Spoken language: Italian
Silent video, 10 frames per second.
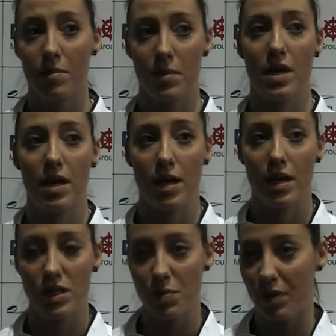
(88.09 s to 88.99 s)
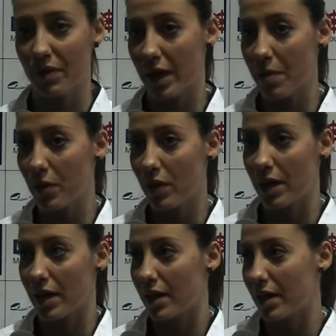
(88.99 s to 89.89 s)
ma ci proveremo
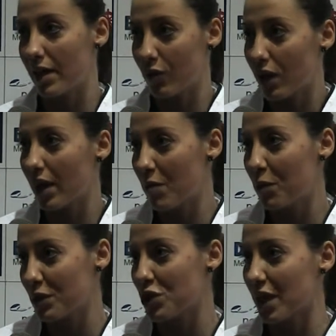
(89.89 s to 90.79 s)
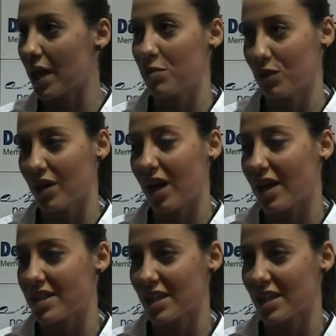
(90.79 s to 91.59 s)
e lavoreremo per cercare di portare a casa il